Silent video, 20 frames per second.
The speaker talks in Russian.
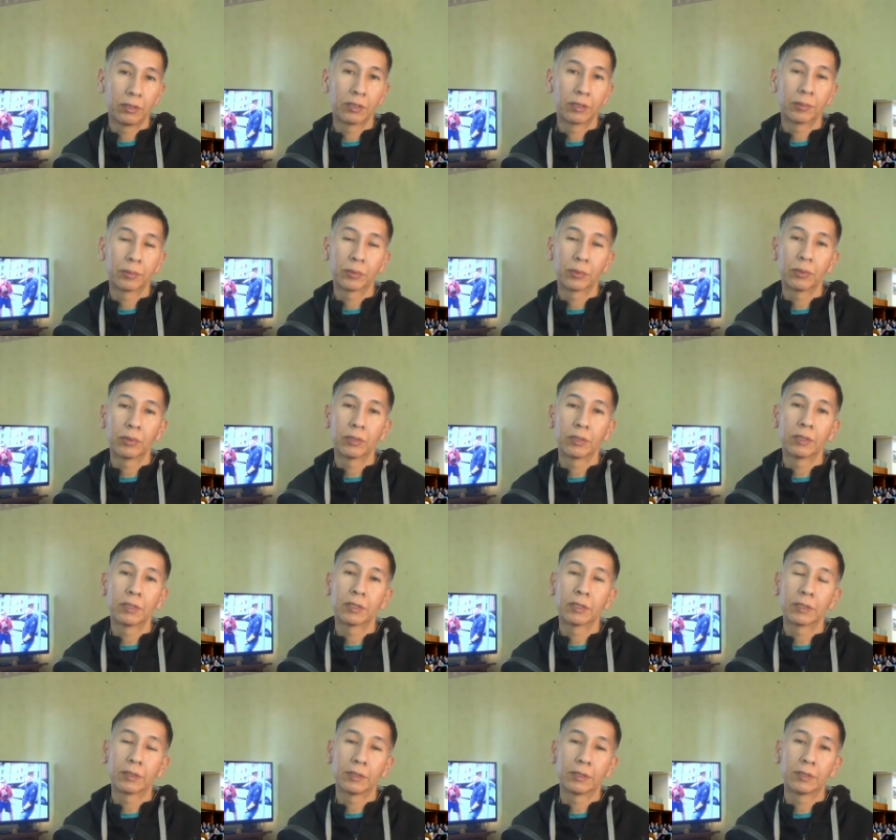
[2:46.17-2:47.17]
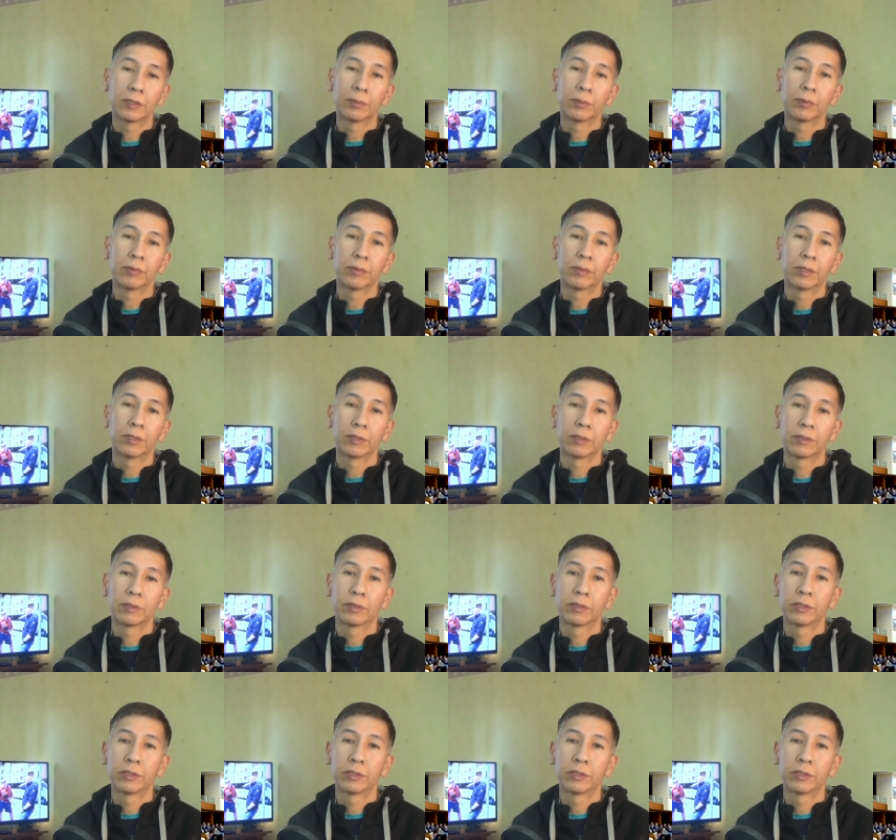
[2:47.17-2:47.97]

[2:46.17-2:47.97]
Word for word: их много никогда не бывает.